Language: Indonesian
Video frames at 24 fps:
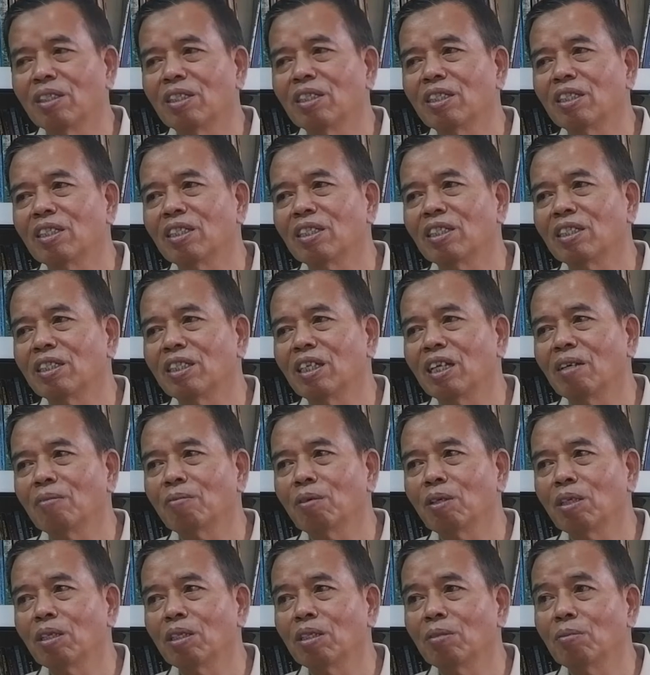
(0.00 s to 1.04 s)
ya
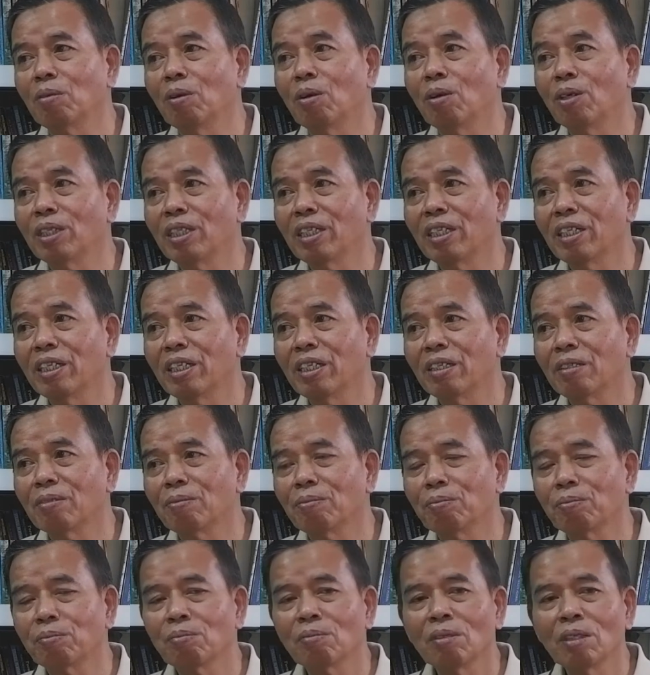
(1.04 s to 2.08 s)
dilaporin dibohongin
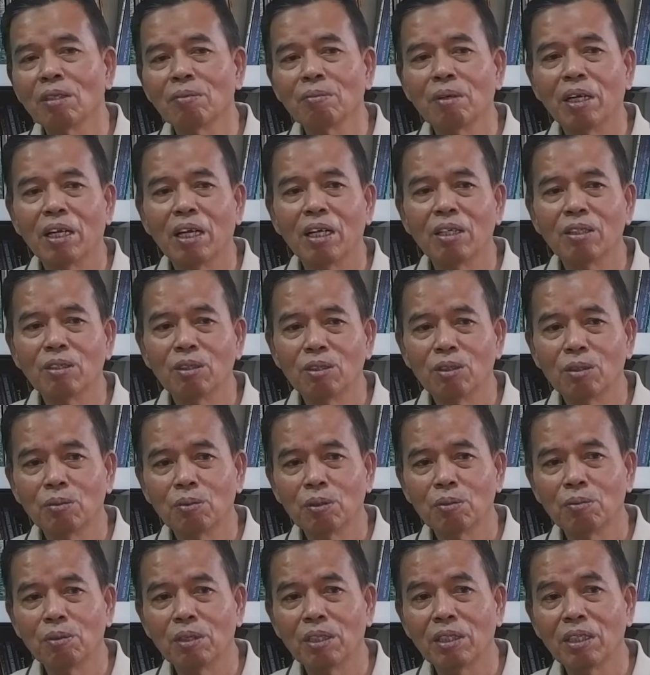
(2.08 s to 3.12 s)
padahal Yusuf
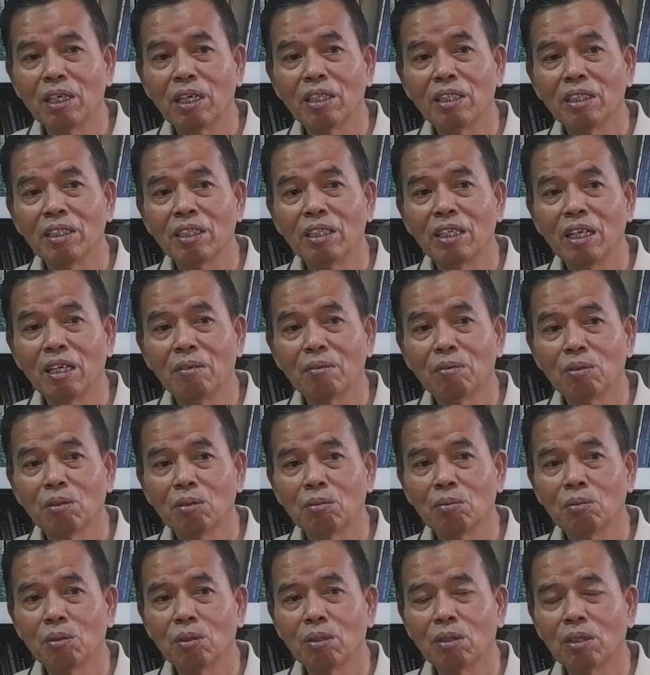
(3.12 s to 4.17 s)
sebenarnya ada di dalam
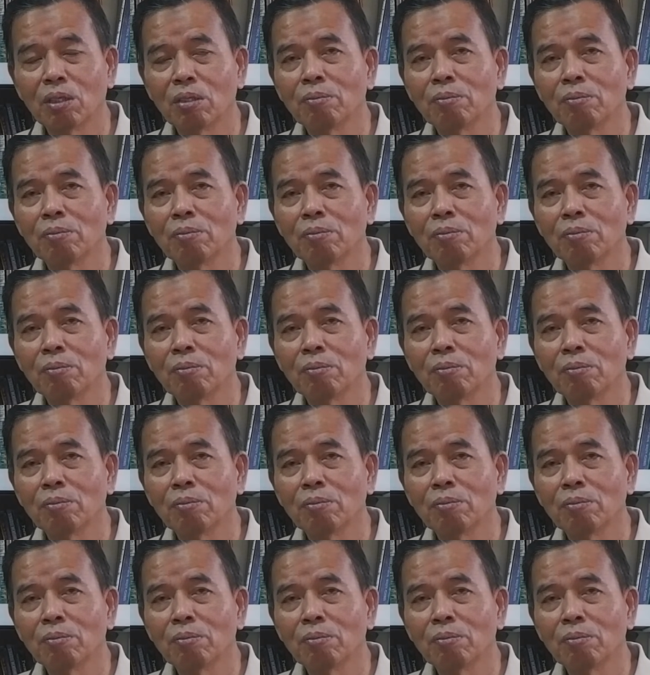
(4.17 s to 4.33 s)
sumur